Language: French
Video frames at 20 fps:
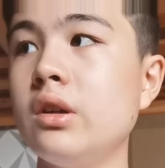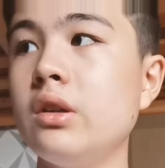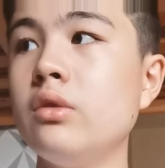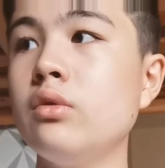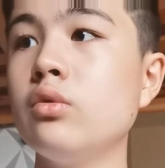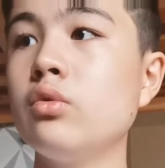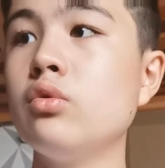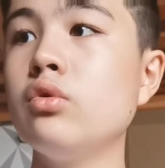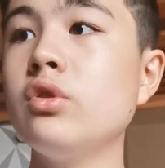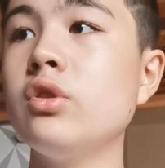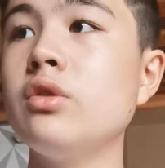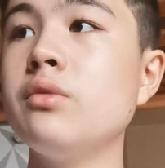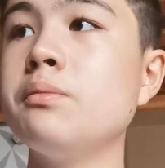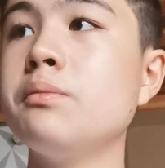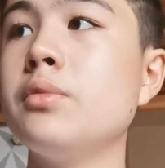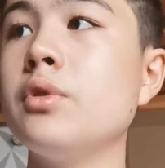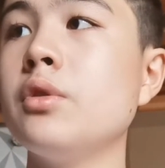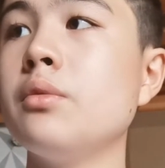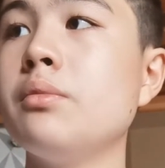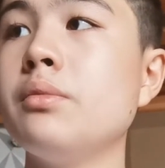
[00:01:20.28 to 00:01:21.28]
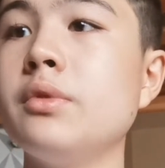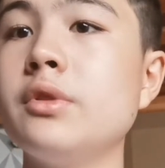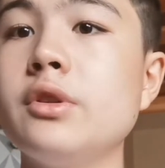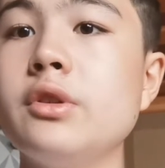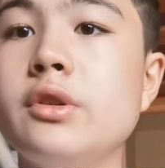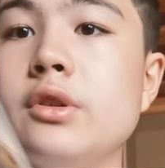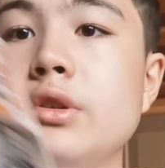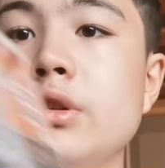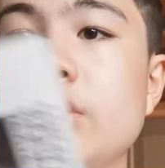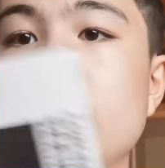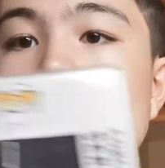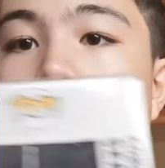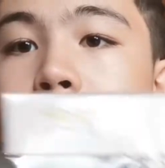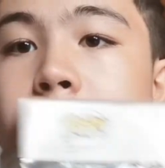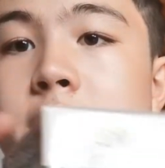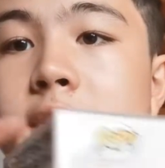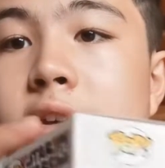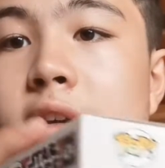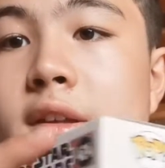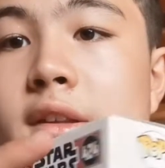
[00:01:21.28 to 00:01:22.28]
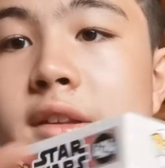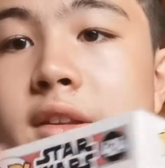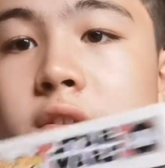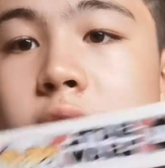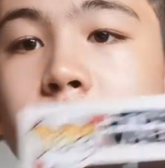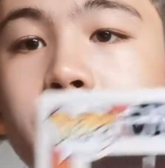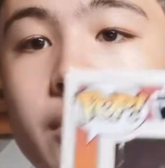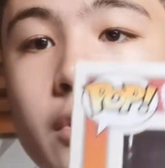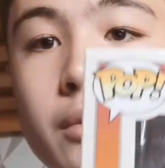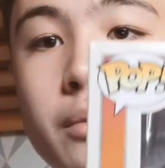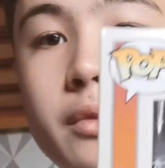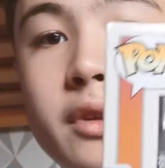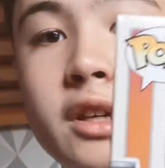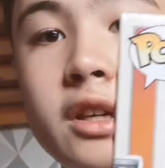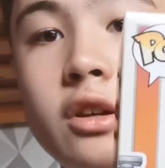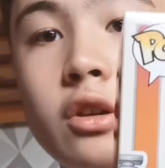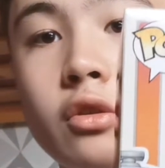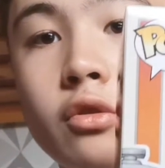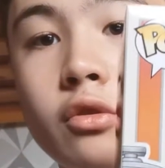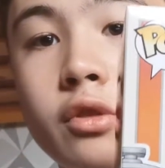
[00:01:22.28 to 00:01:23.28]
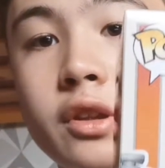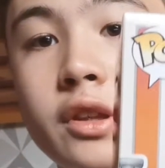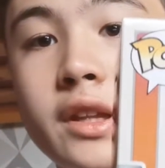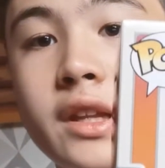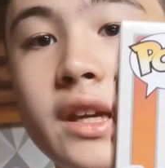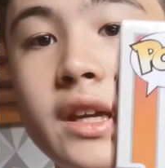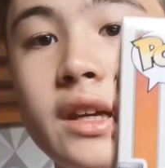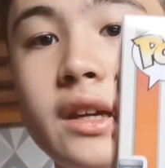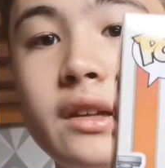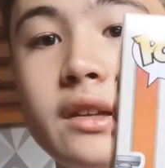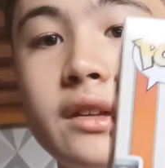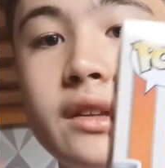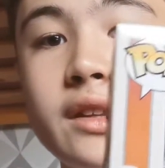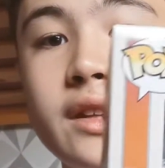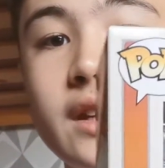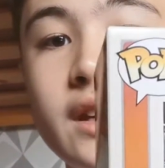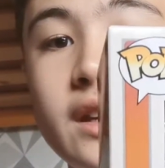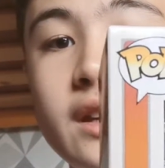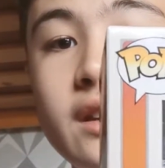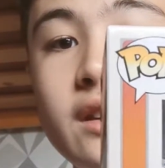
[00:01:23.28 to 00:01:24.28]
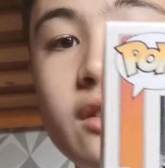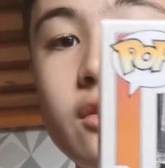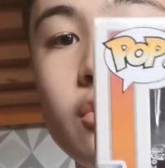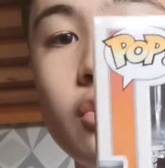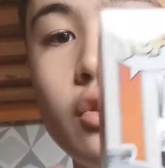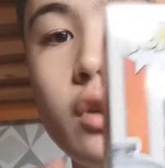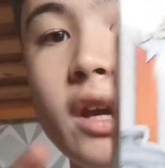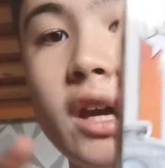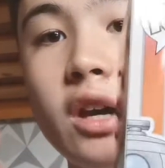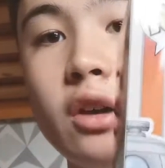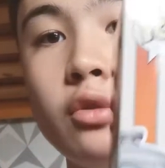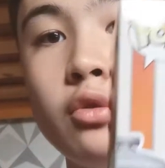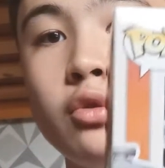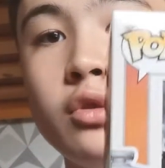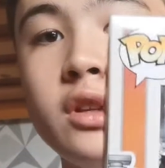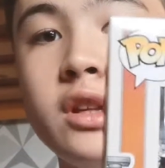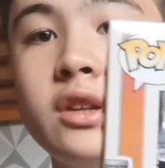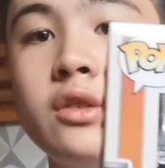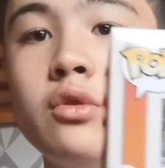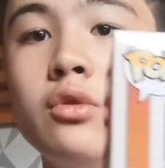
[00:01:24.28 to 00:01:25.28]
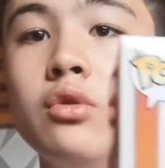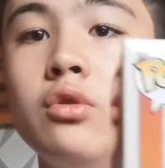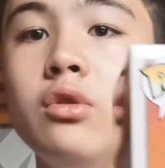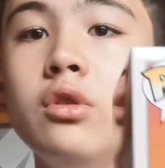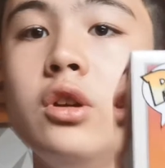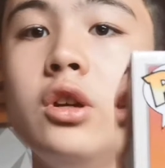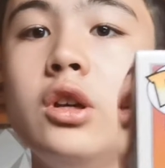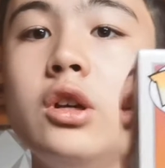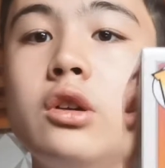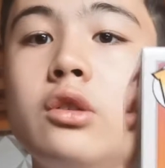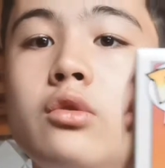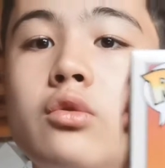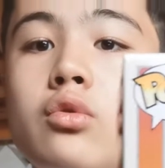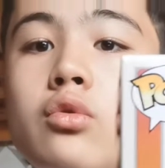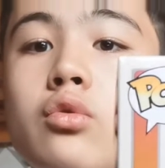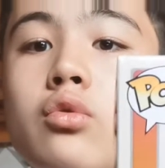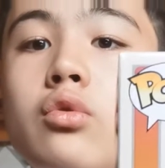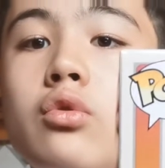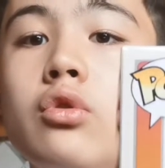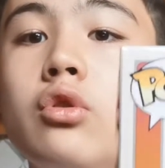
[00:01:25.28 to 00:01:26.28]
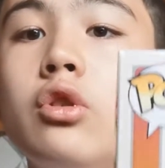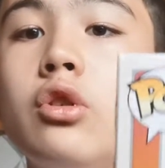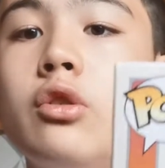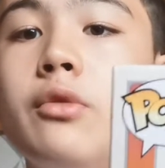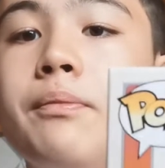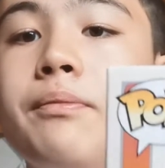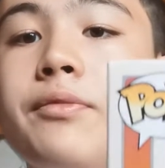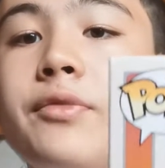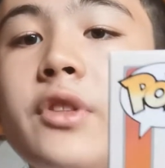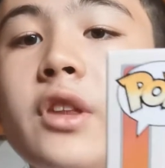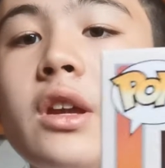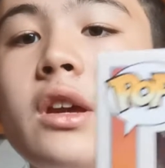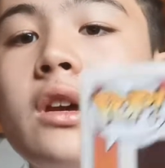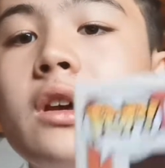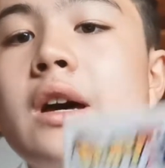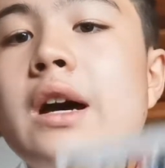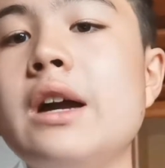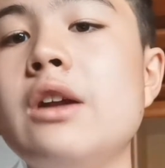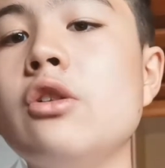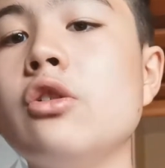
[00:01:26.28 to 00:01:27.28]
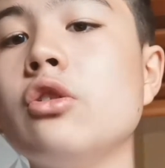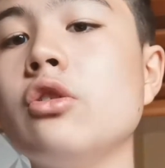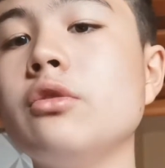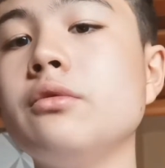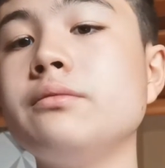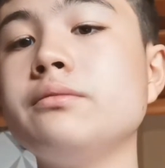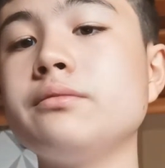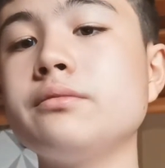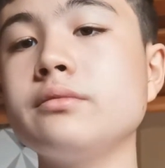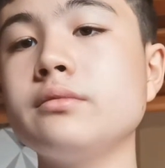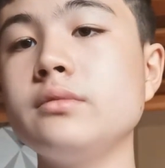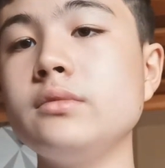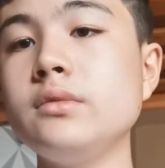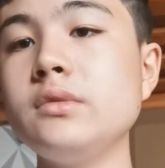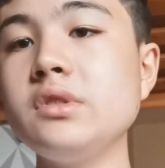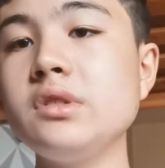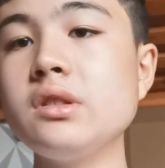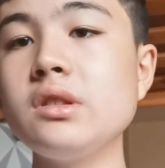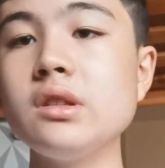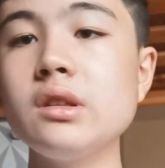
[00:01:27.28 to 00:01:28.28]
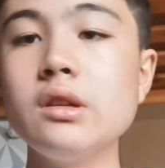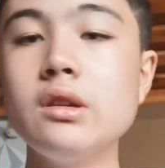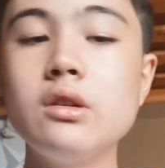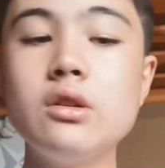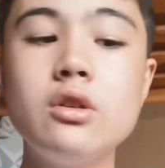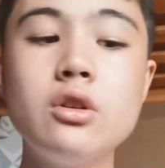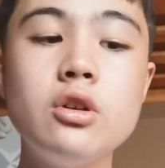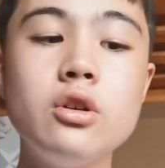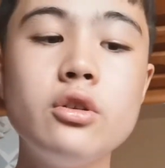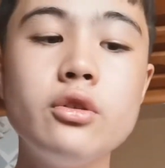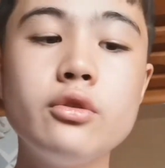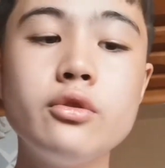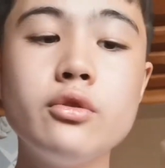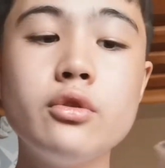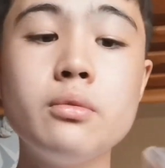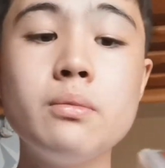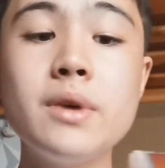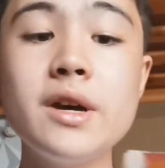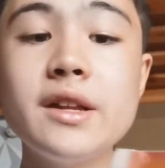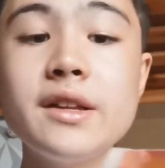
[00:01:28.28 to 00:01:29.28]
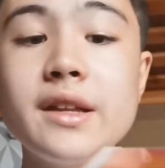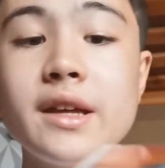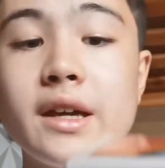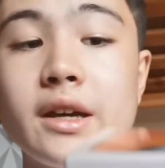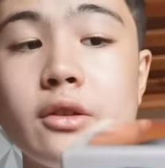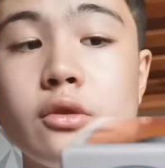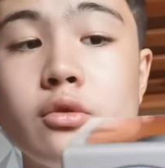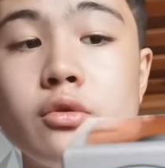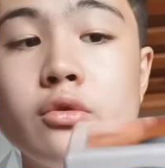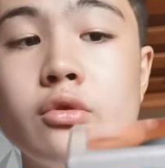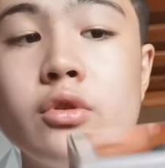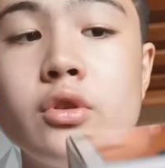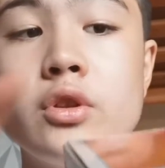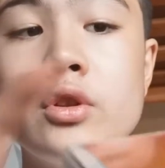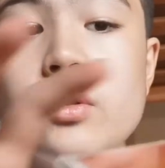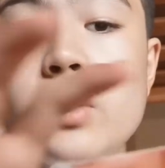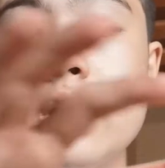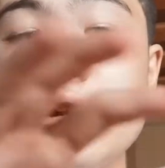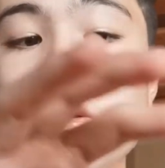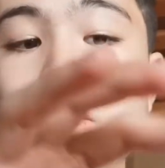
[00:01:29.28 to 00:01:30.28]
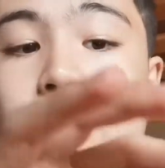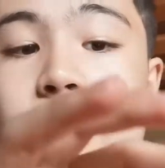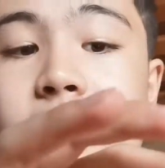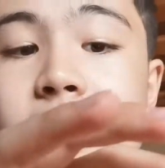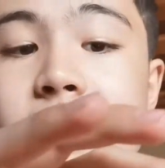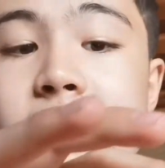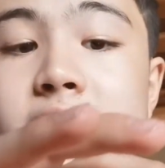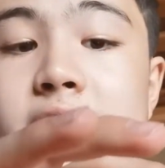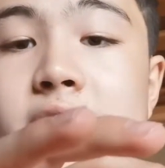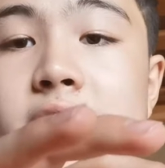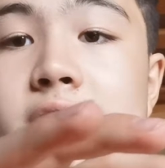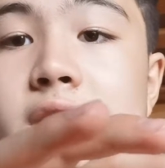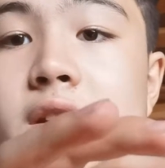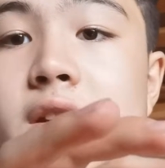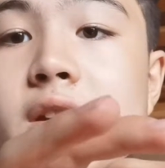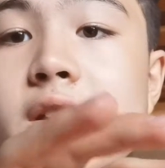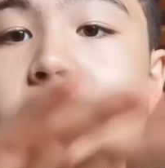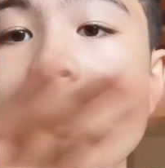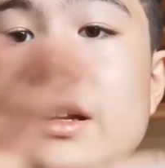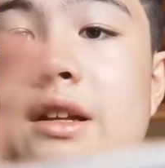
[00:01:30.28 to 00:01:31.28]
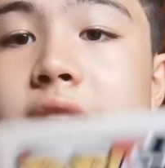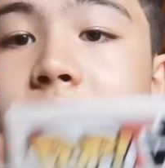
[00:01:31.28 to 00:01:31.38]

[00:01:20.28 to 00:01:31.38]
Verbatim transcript: Du coup, c'est une pop comme ça, c'est une pop icon series de R2D2. Du coup, euh, alors euh, de base R2D2, alors ça c'est ça